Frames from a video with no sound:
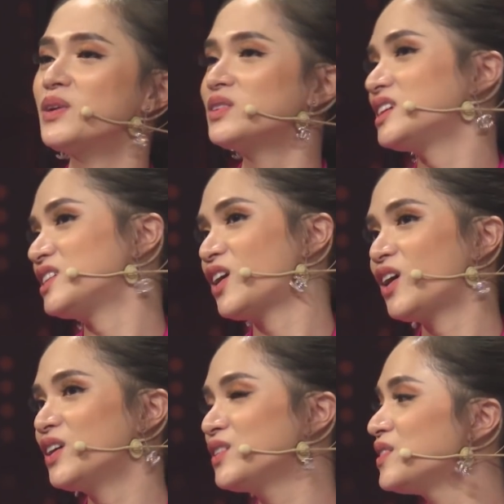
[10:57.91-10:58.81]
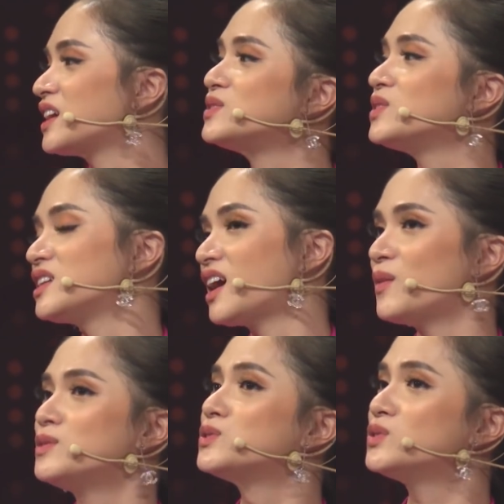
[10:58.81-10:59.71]
Mình có thể nói về cái chuyện
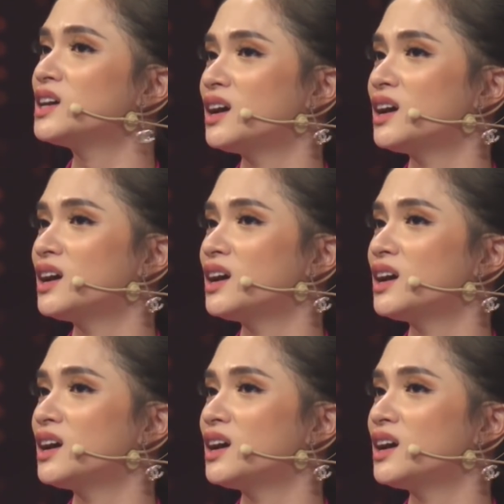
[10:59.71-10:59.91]
đó một chút